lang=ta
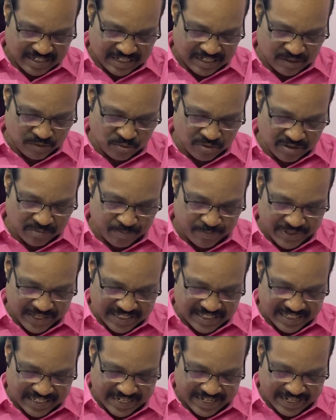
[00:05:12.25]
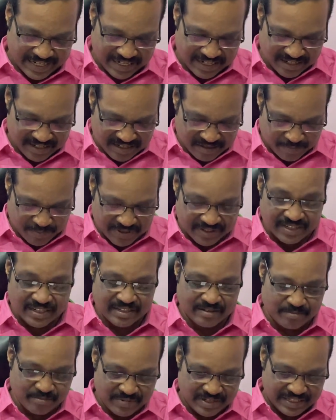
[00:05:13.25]
அது உங்க பேச்சை கேட்டதுக்கு அப்புறம்
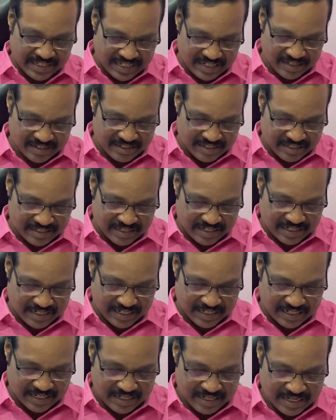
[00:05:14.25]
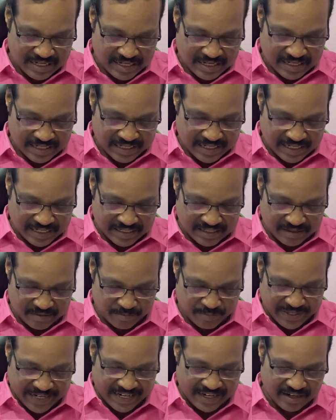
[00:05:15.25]
தான் நிம்மதியா இருக்குங்கிறாங்க யாரு
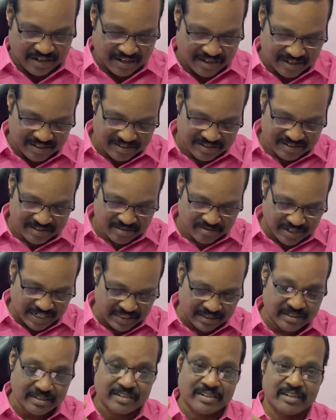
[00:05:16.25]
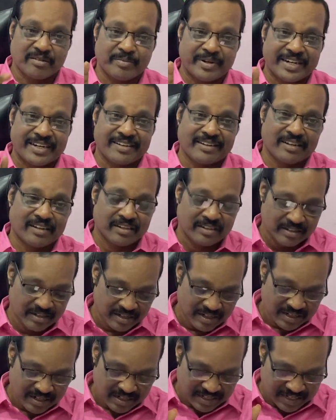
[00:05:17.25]
மேனகா வாழ்த்துக்கள் மேனகா
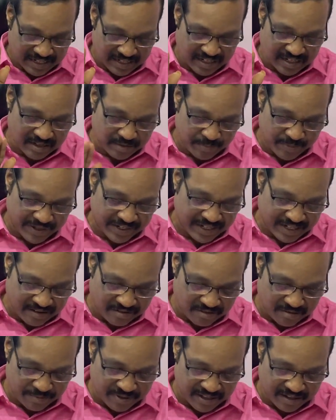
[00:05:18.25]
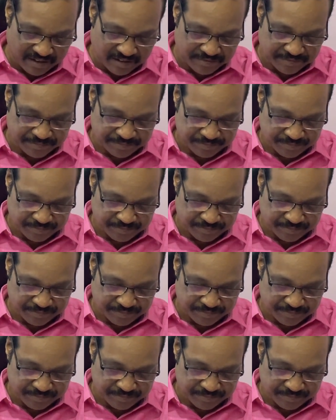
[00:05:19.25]
நல்லா இருப்பீங்க கவலைப்படாதீங்க